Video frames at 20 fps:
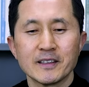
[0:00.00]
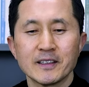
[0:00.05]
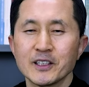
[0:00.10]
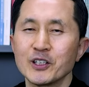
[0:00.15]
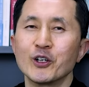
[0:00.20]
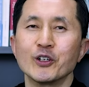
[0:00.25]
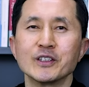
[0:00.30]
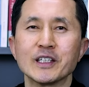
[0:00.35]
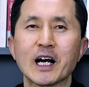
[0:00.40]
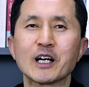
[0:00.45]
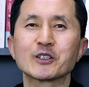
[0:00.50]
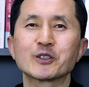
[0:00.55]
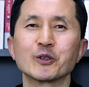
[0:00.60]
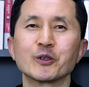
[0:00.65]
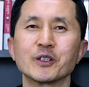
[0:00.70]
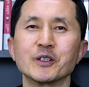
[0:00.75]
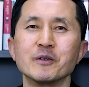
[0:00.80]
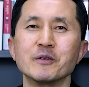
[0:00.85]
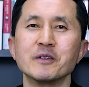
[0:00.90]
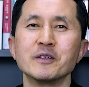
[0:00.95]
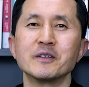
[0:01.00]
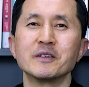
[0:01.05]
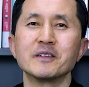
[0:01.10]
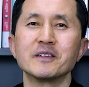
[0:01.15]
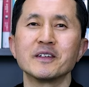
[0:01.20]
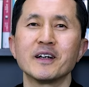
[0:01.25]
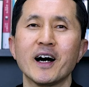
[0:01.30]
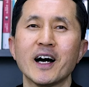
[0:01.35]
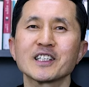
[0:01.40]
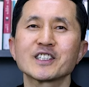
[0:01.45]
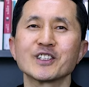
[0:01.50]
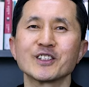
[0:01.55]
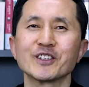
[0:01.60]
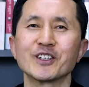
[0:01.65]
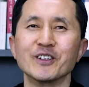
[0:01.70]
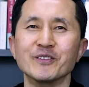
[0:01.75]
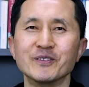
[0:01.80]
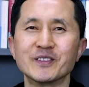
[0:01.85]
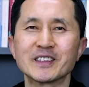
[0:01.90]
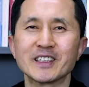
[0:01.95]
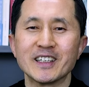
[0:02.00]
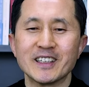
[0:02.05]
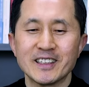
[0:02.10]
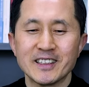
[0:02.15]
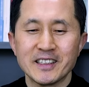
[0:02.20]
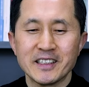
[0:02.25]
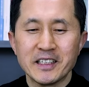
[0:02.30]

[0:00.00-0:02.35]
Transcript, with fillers: 이런 약속을 하시는 겁니다.